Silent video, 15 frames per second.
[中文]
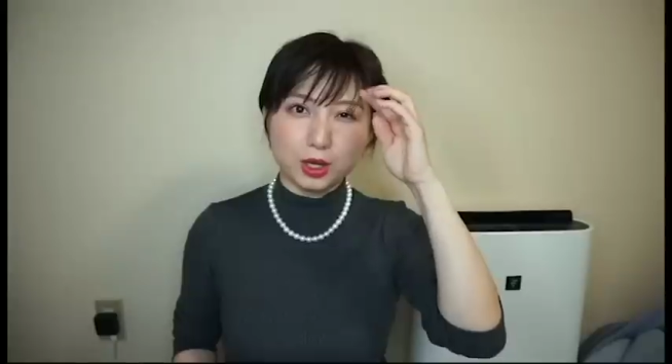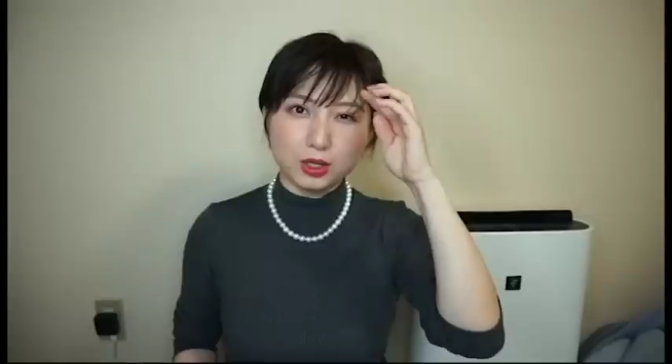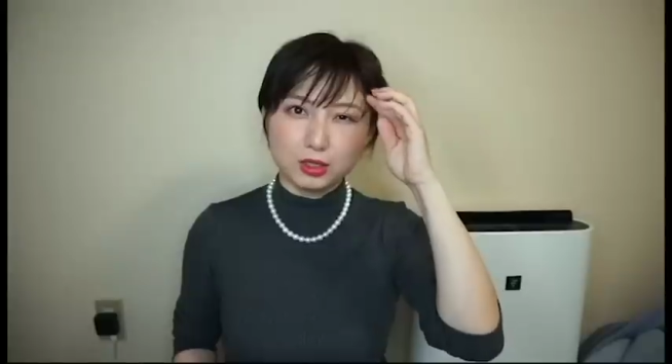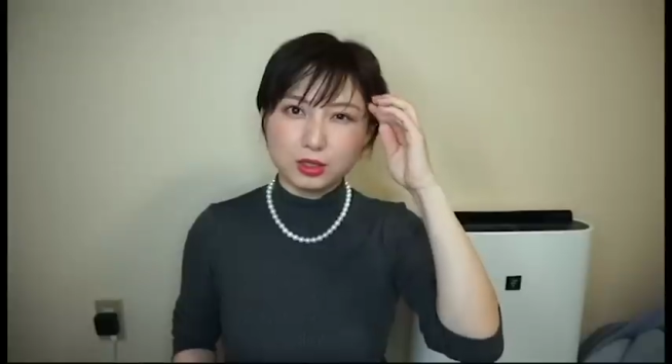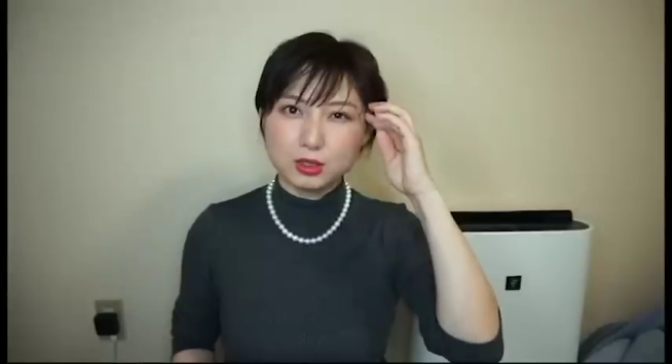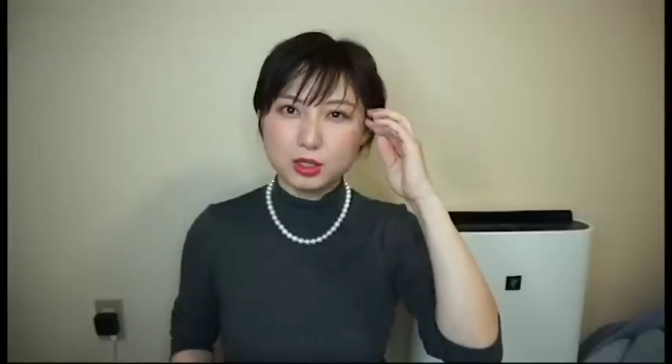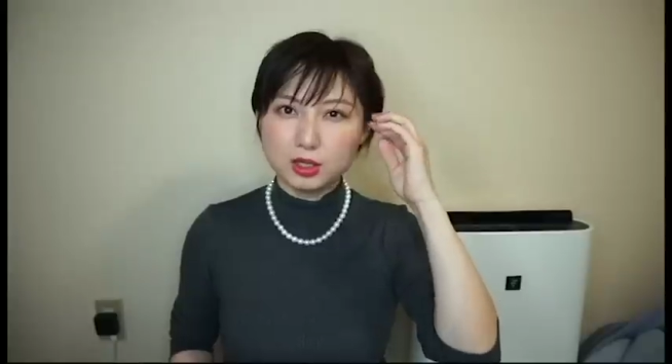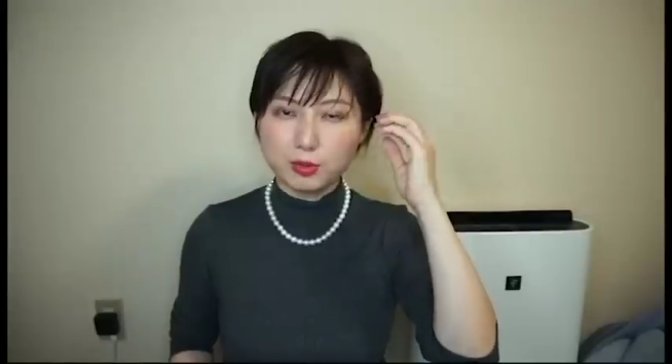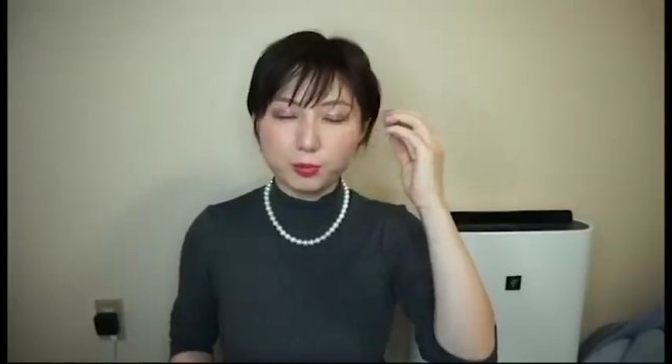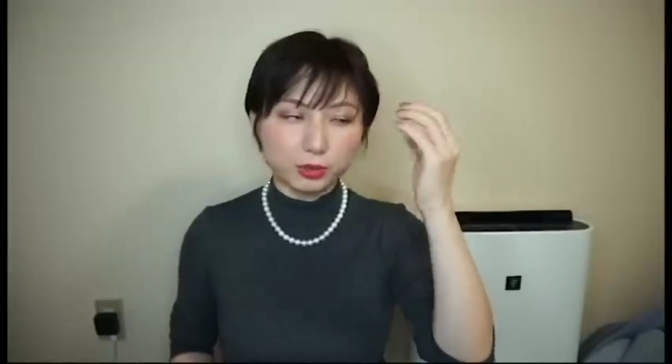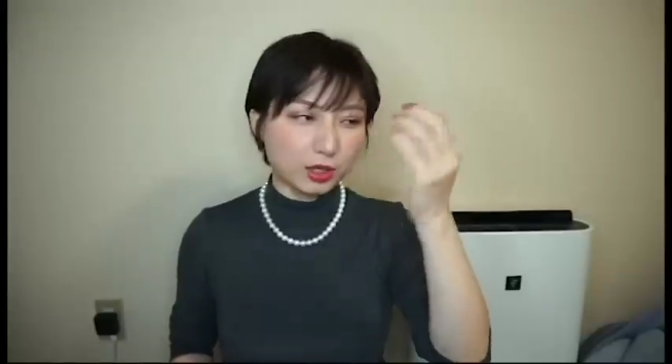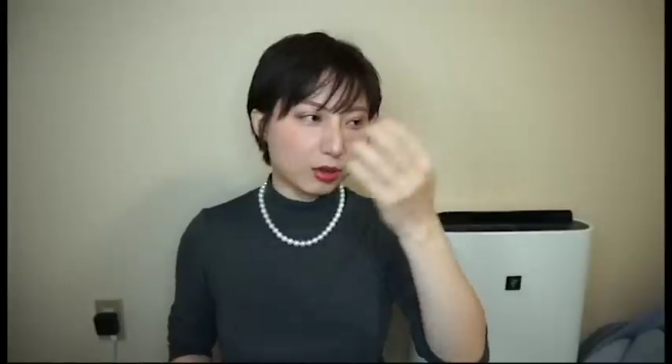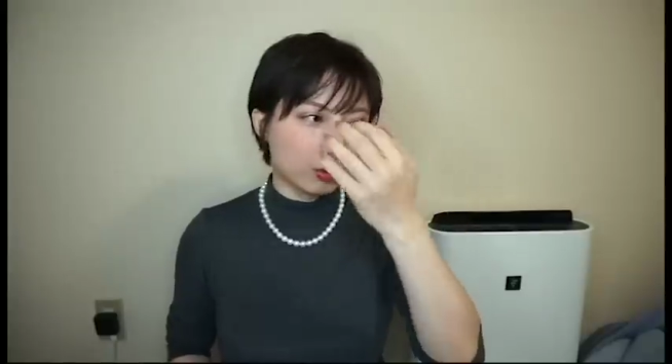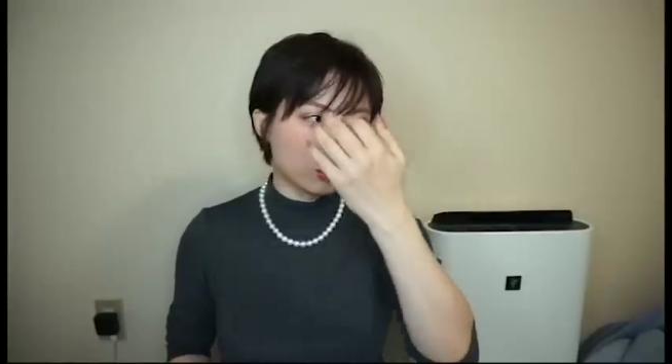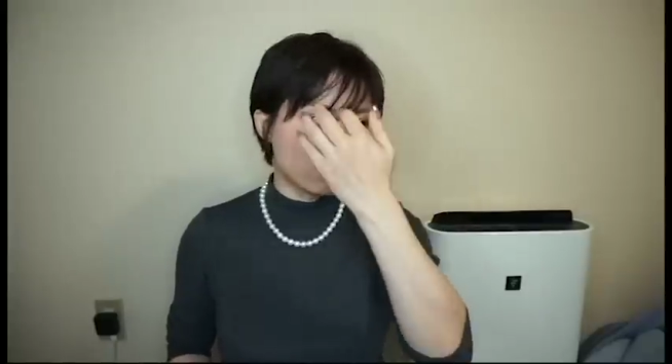好像这个不
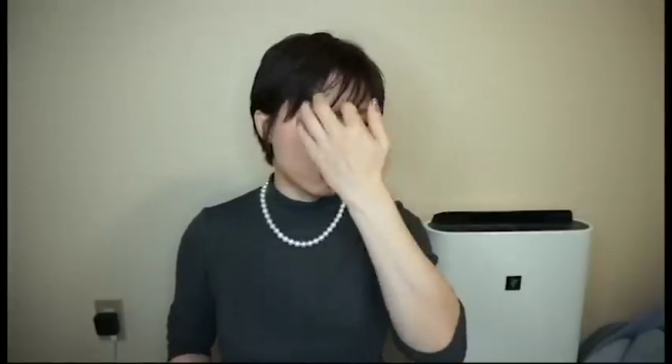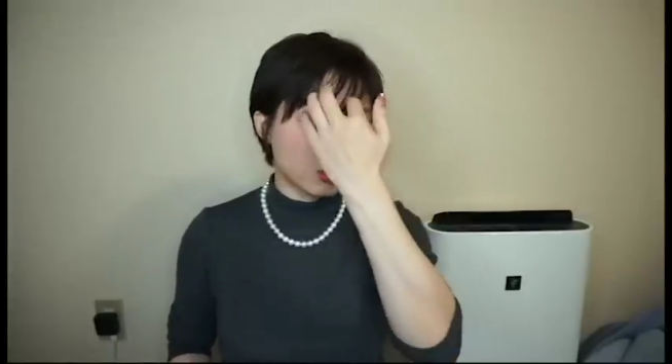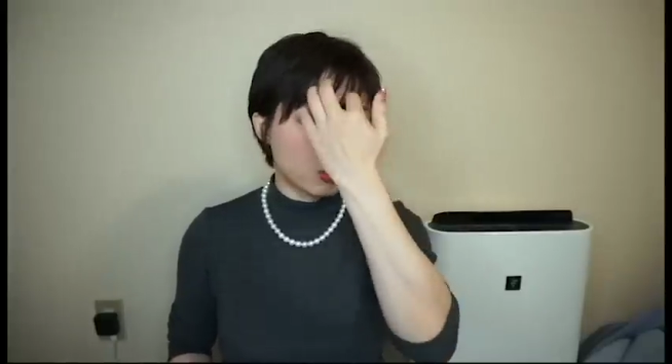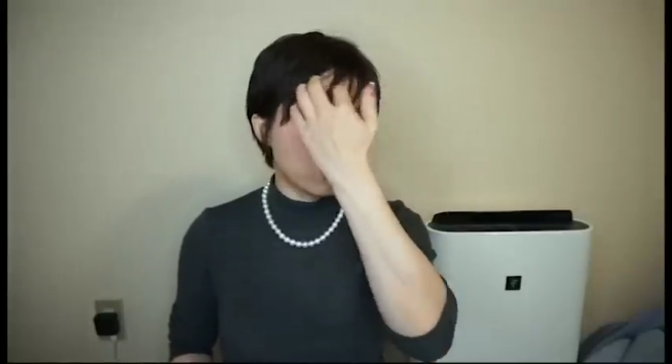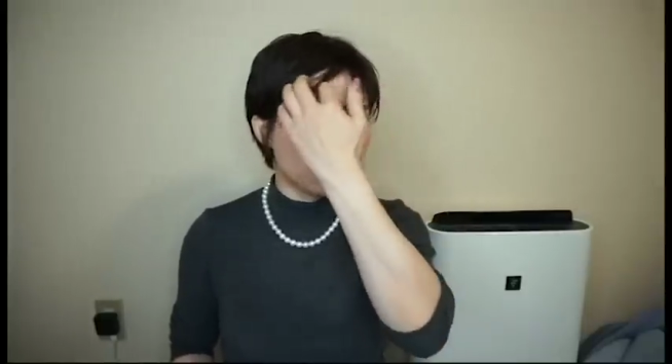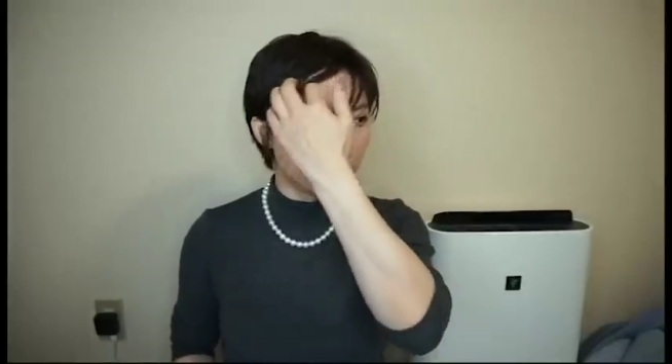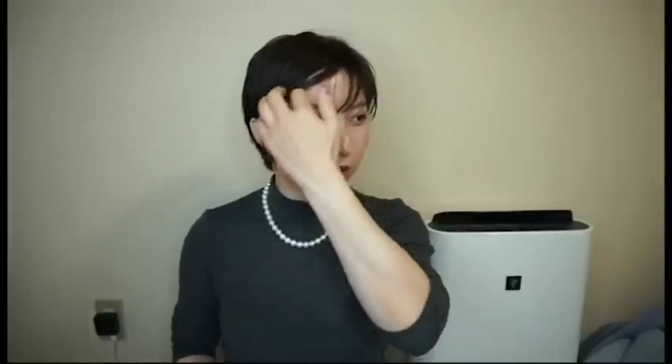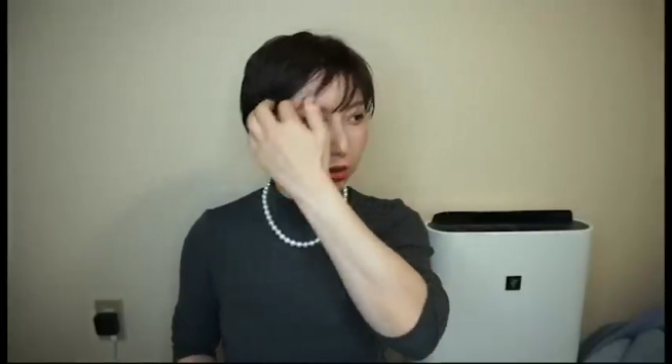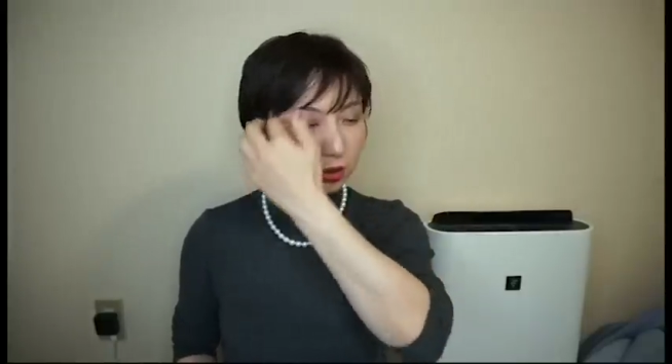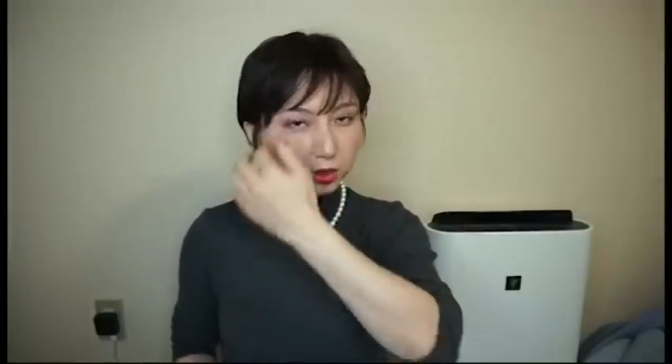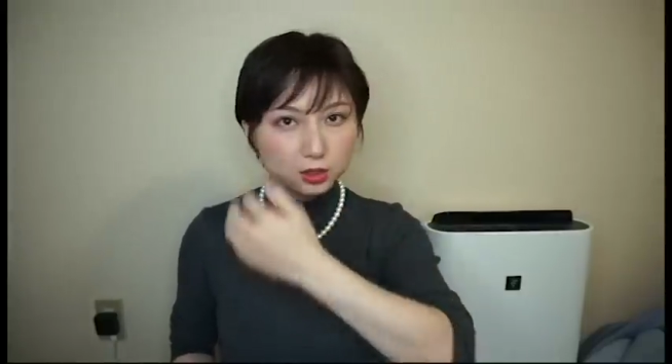太会断货。